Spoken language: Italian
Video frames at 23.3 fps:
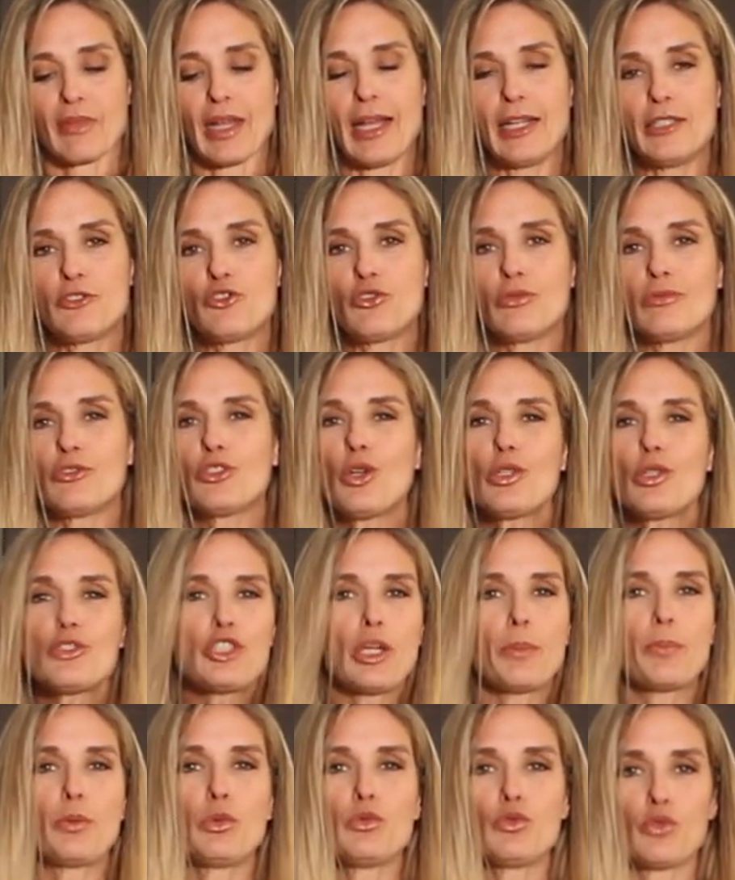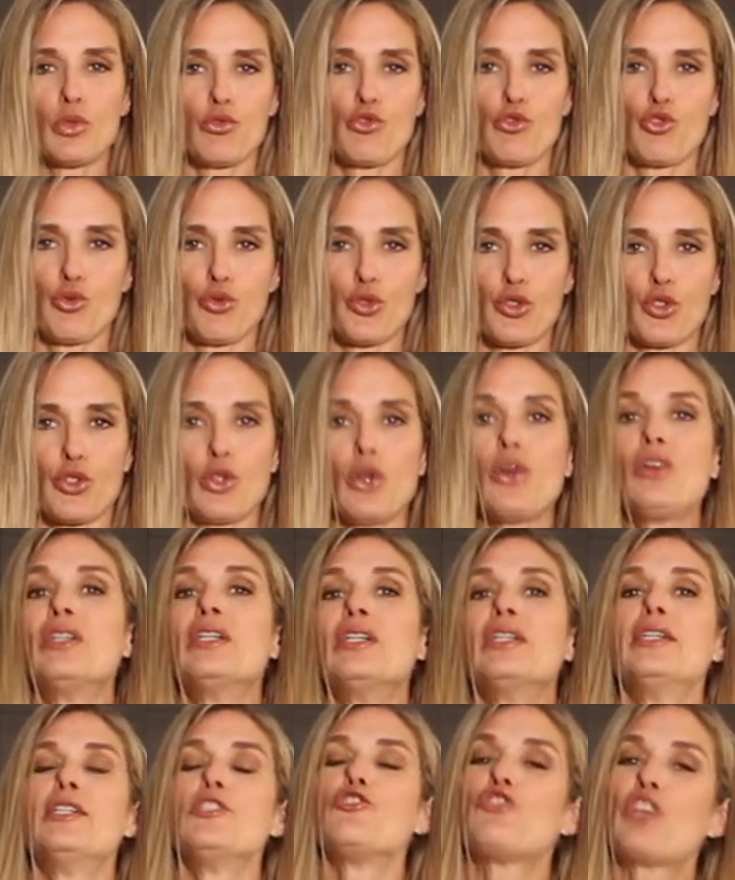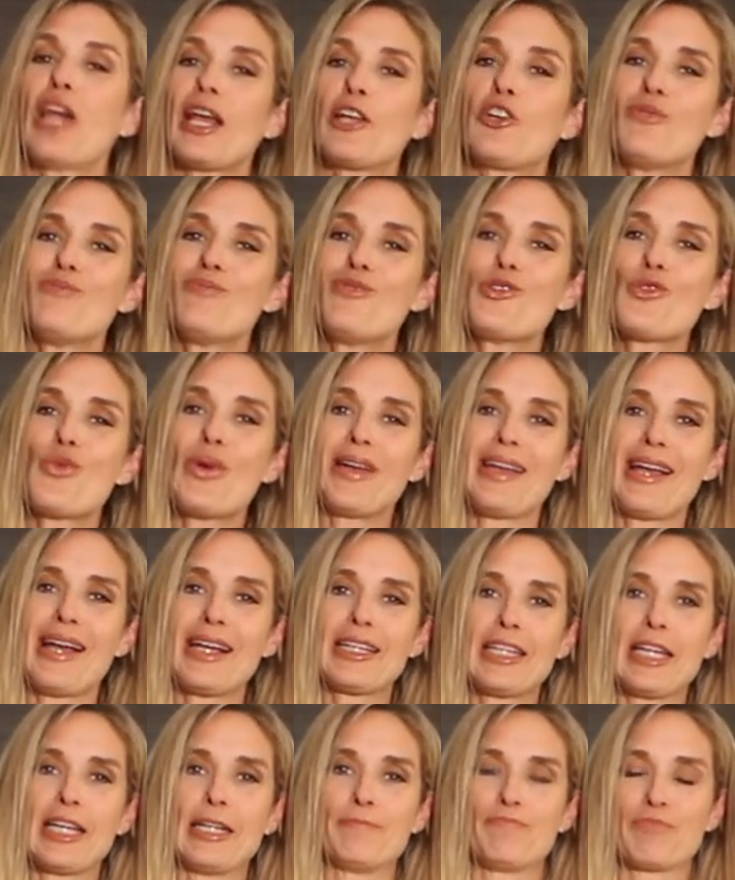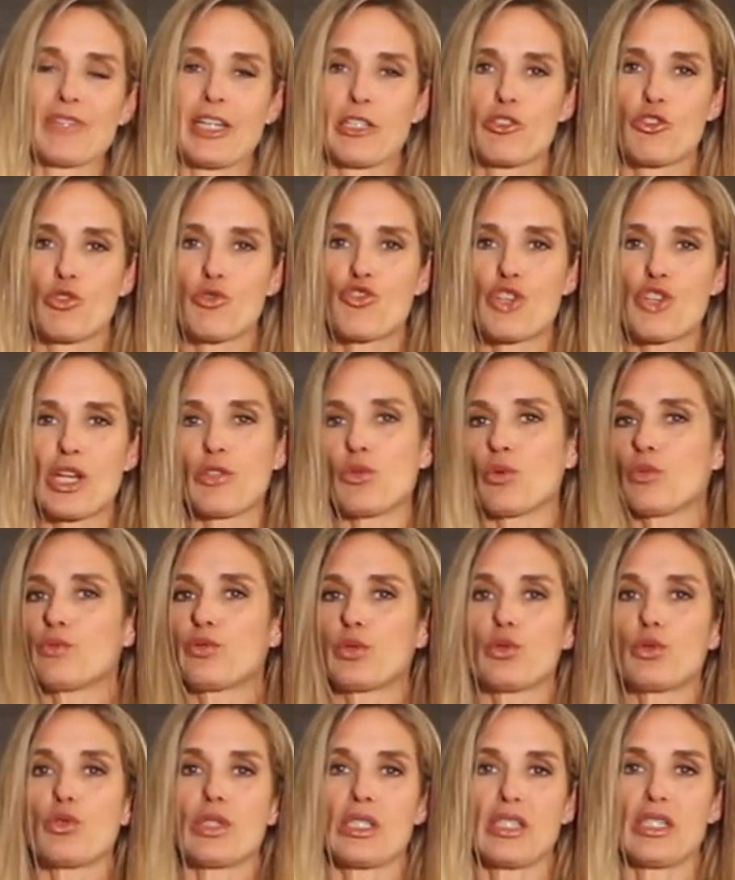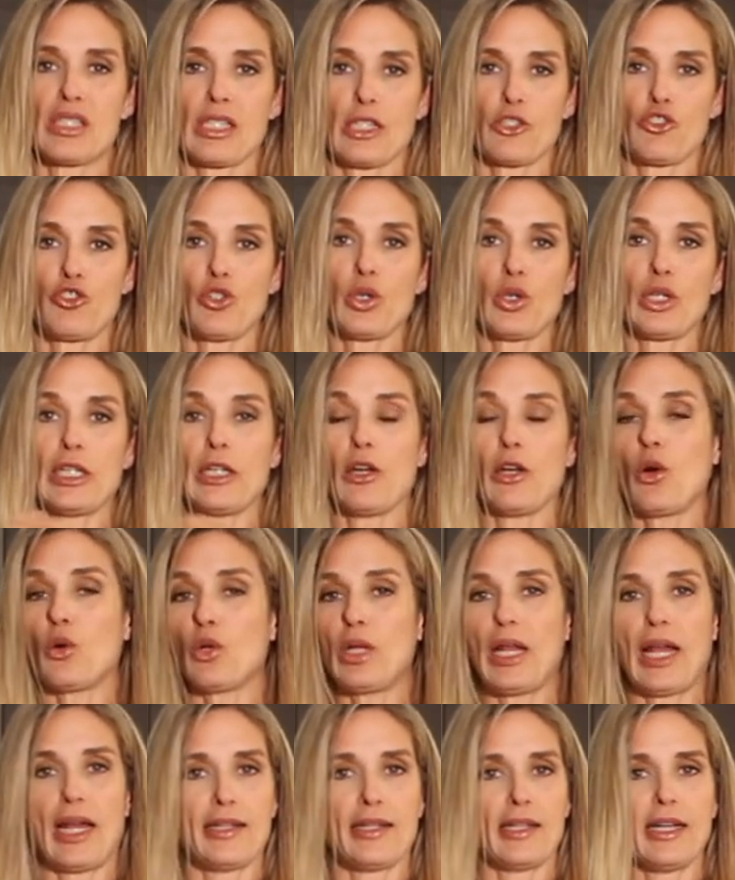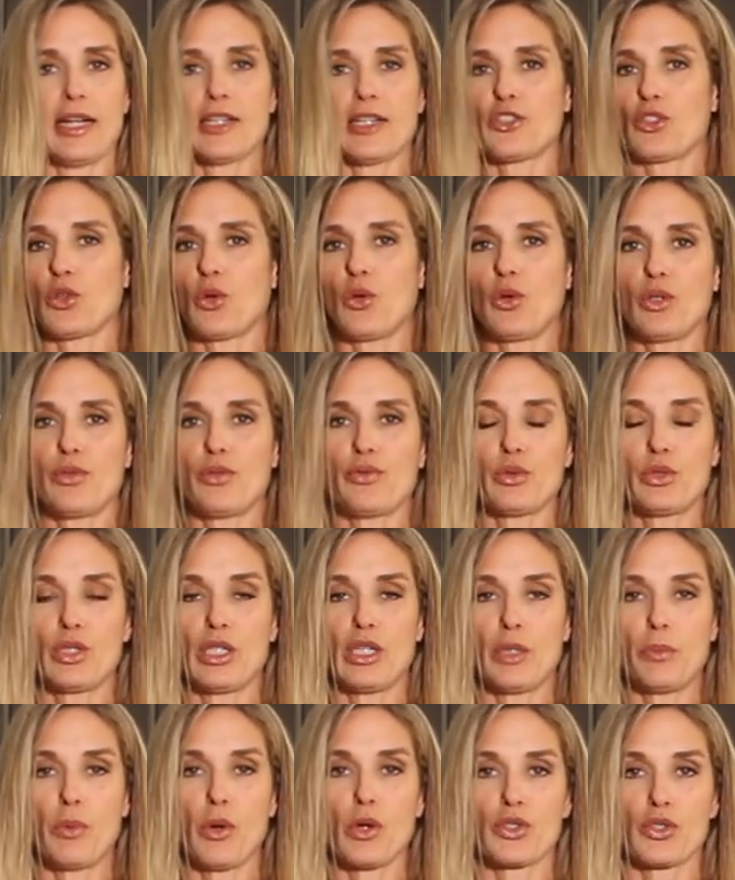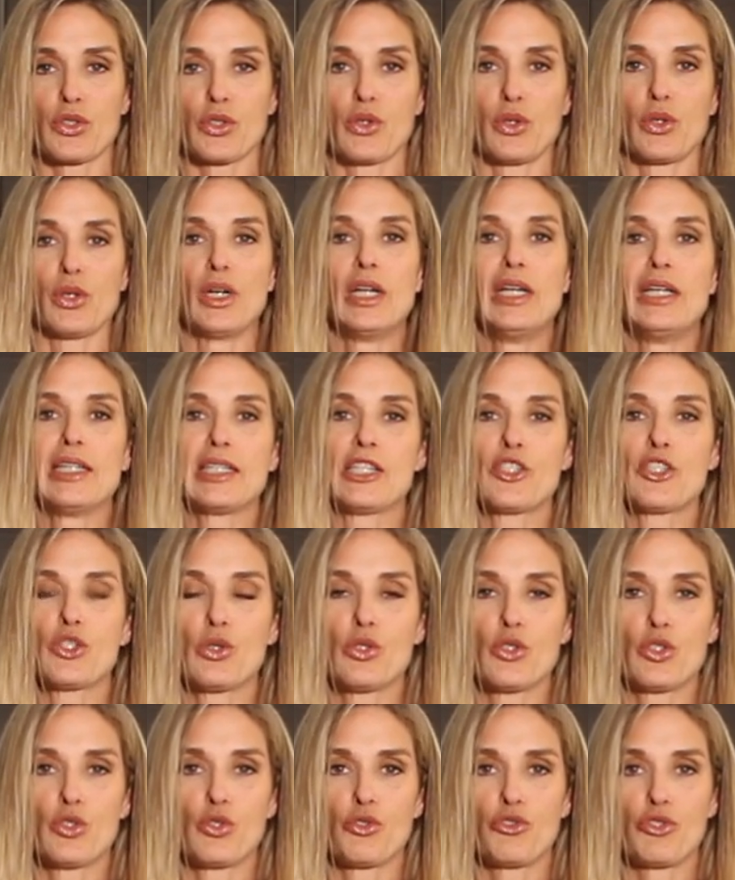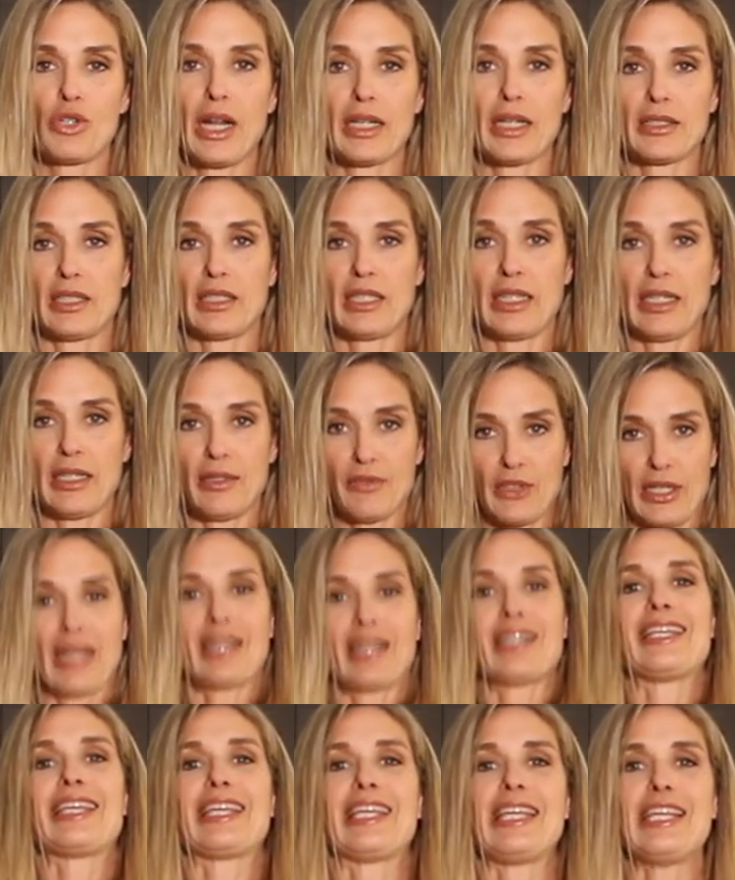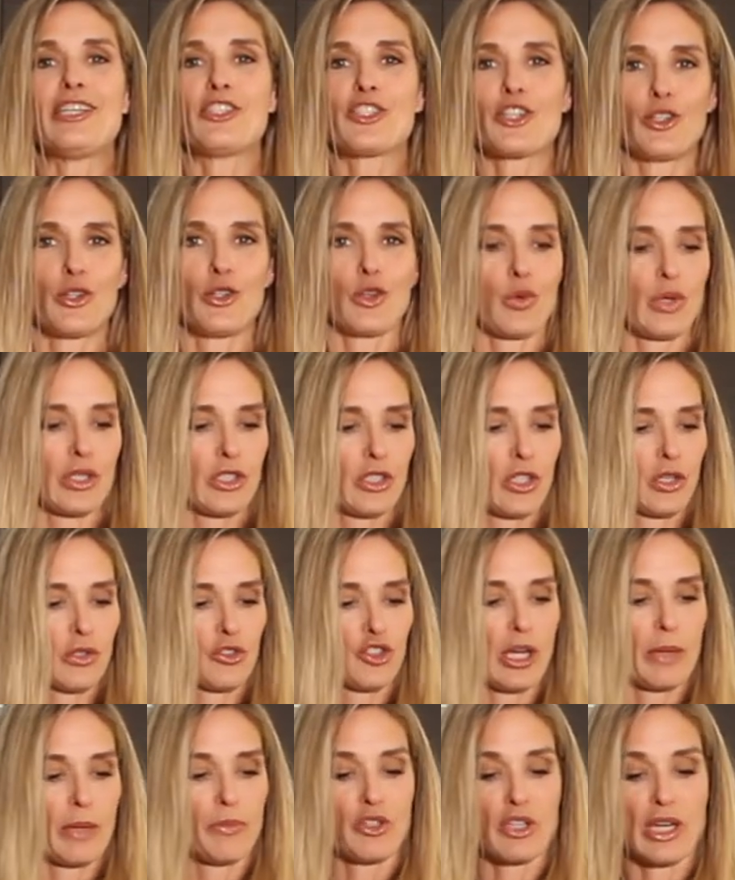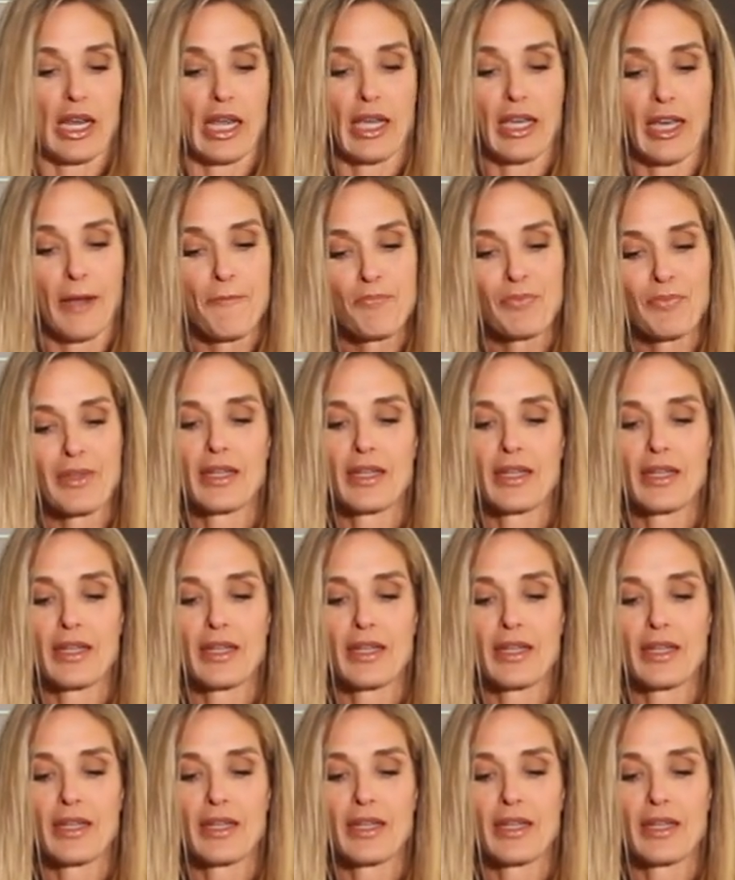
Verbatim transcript: è dolce appunto giusto, c'hai comunque anche aggiungendo un frutto di stagione o l'ananas o i frutti di bosco che sono surgelati, ti, ti arricchiscono questo shape shake,